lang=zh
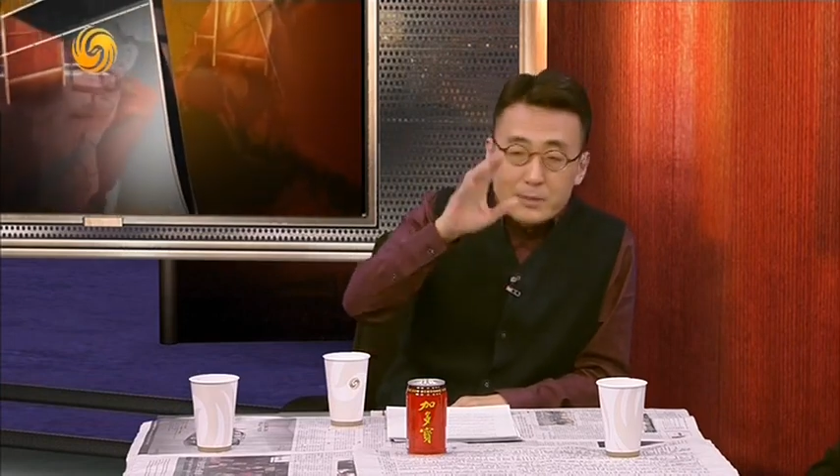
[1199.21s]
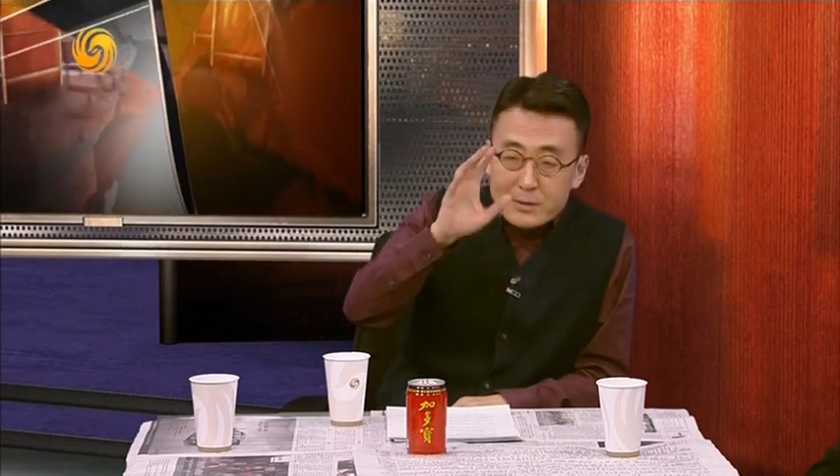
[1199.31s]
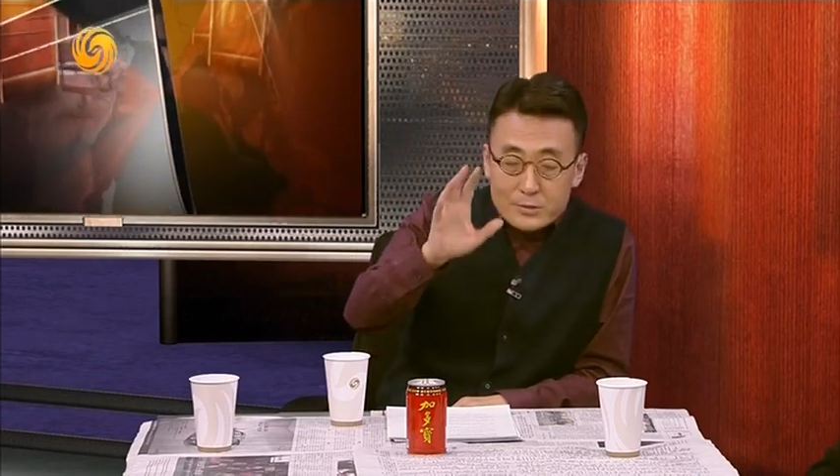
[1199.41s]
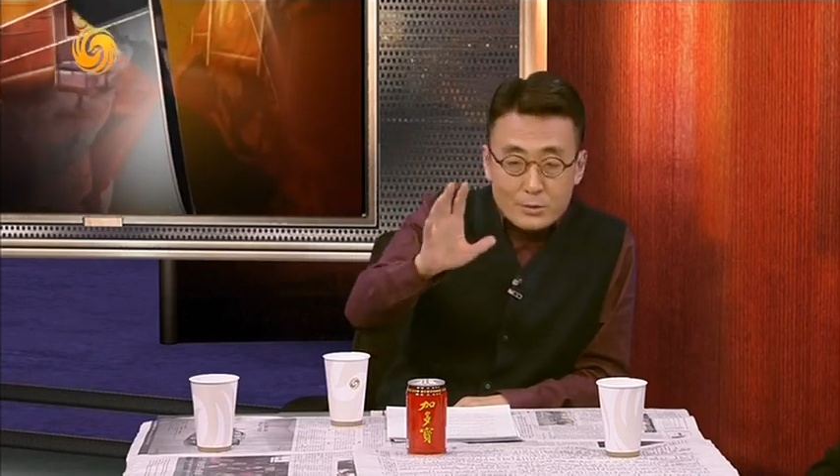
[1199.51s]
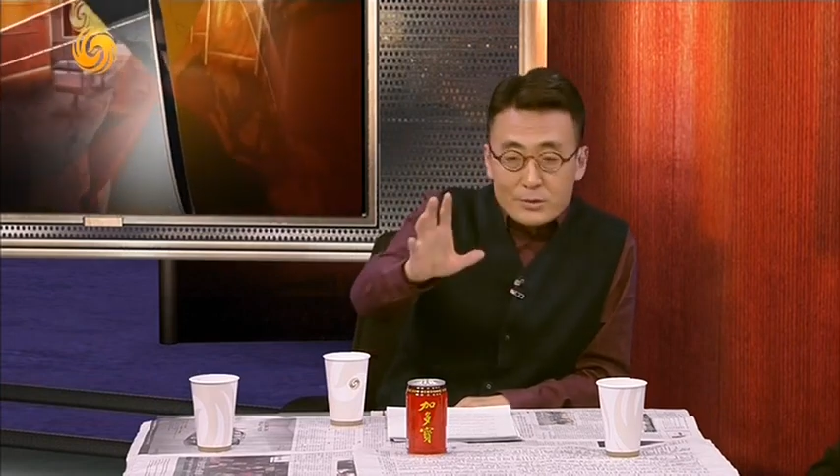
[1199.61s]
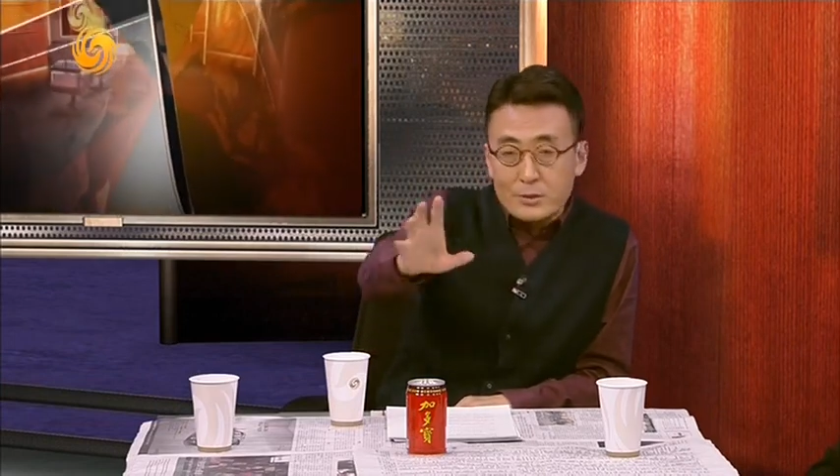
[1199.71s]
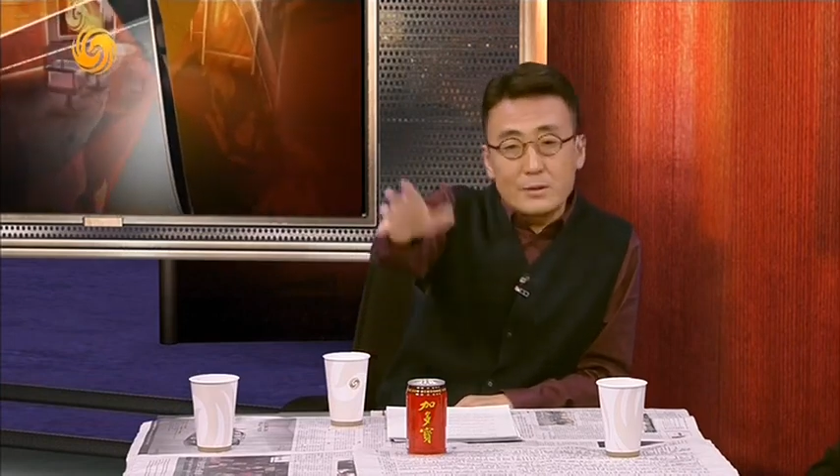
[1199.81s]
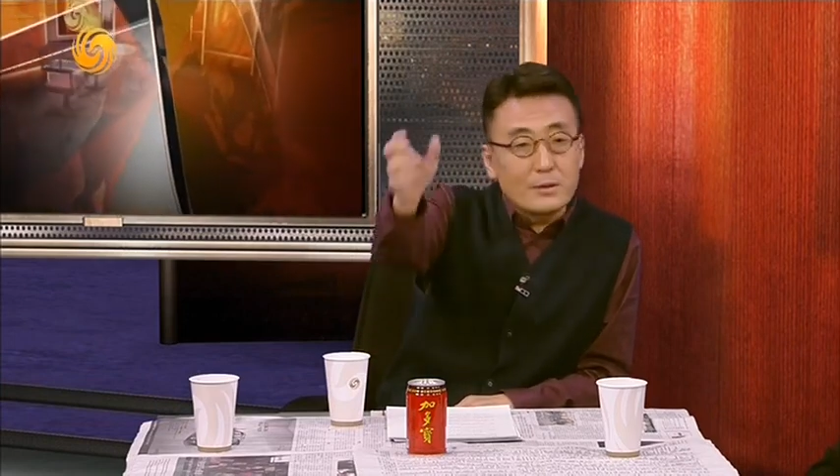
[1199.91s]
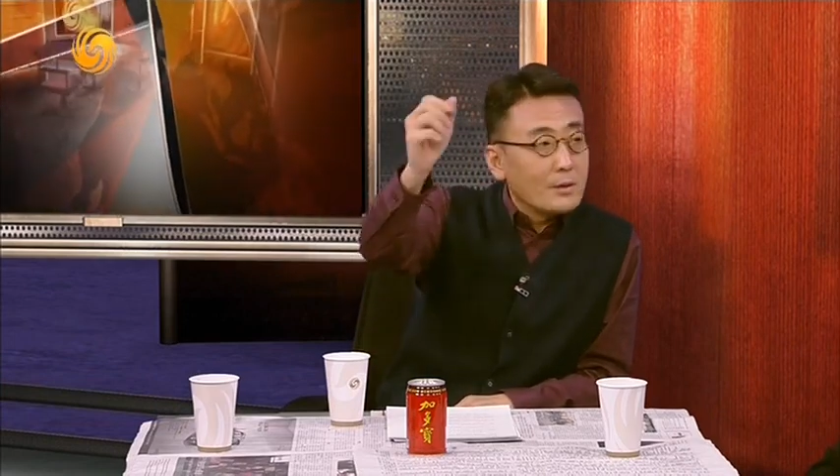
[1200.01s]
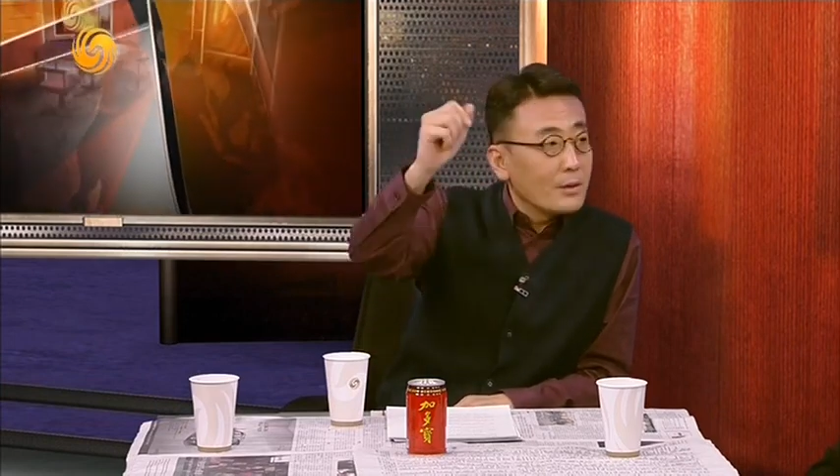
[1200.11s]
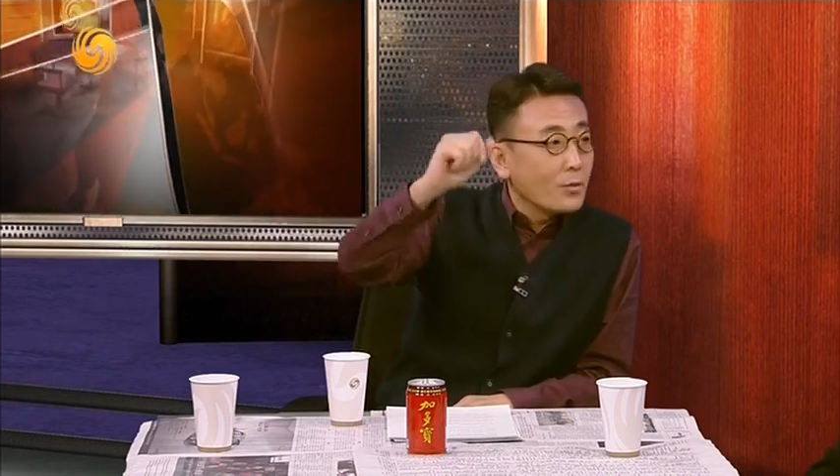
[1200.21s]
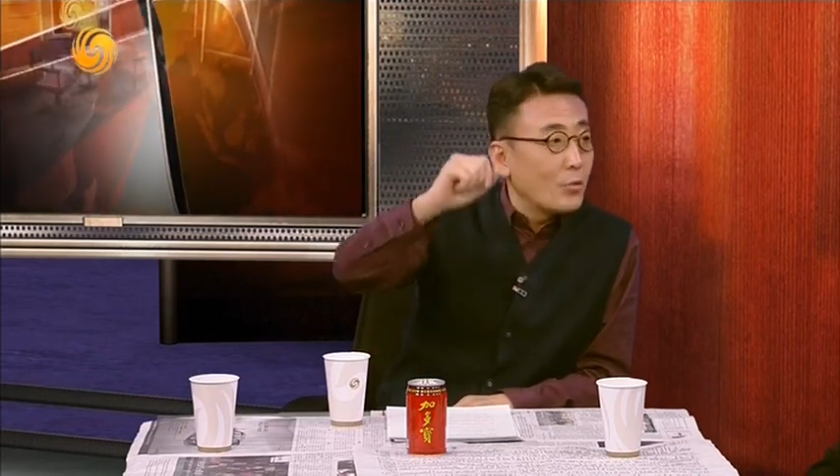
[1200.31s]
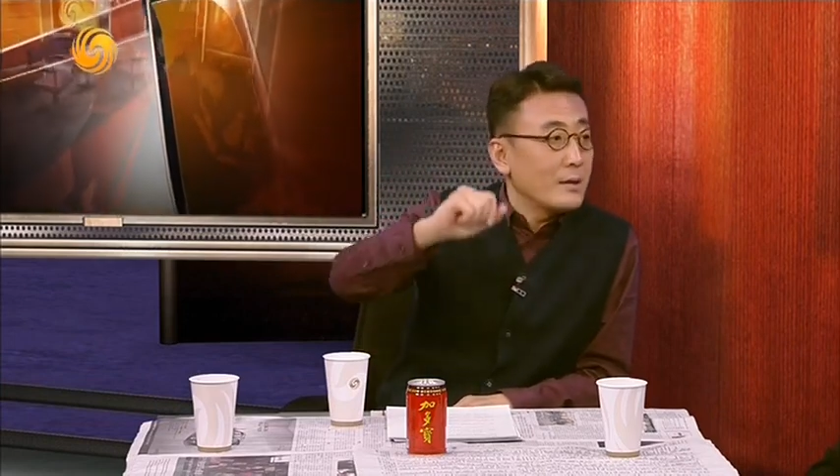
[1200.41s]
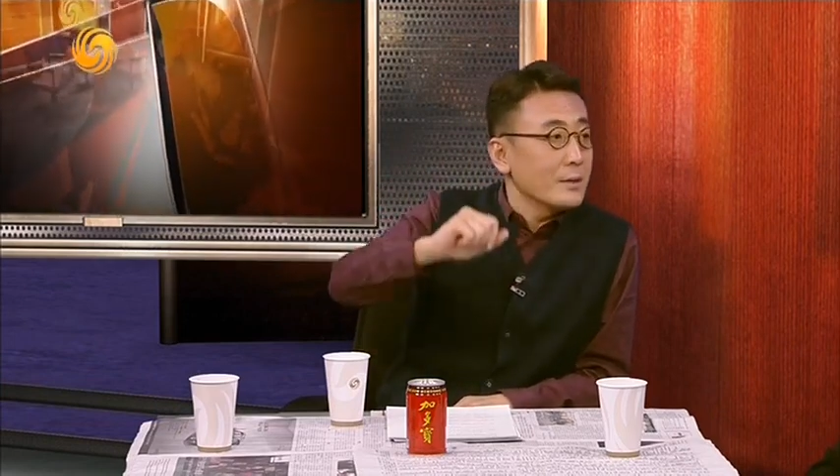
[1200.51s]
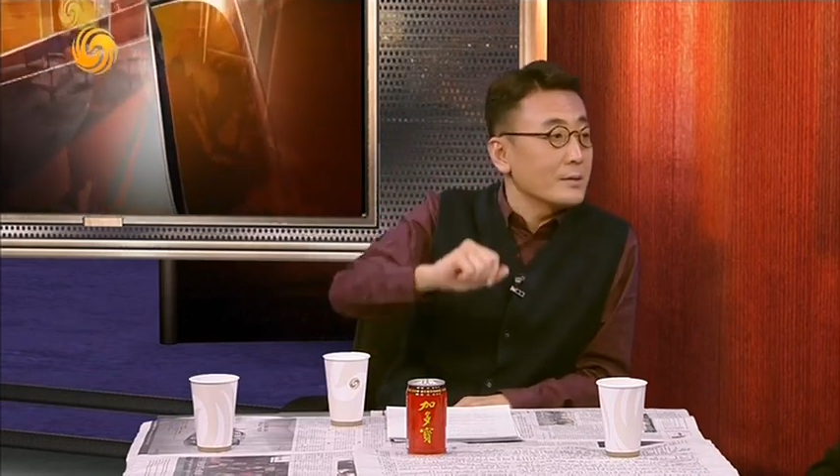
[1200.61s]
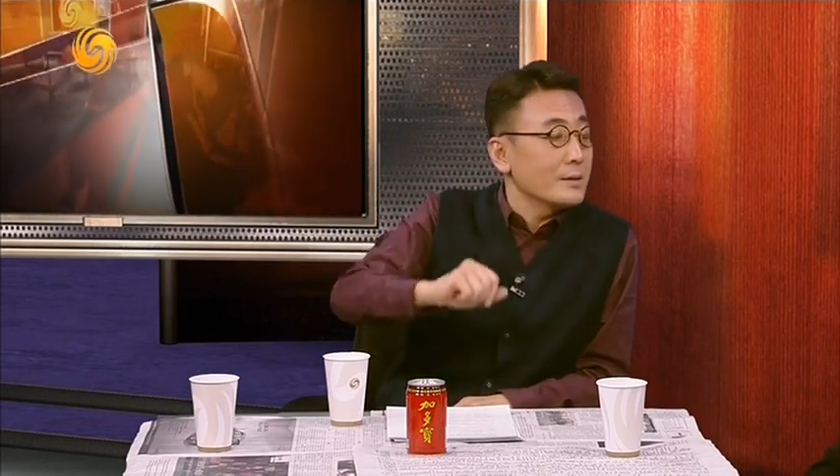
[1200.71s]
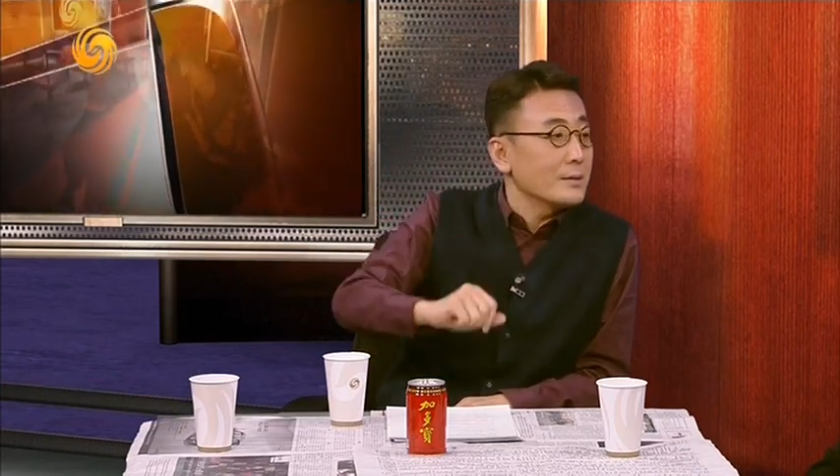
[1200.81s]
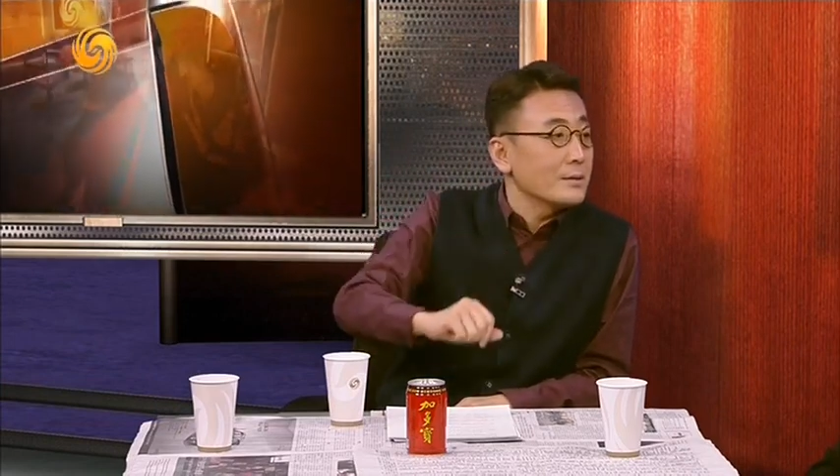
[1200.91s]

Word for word: 这这个这个管的这个这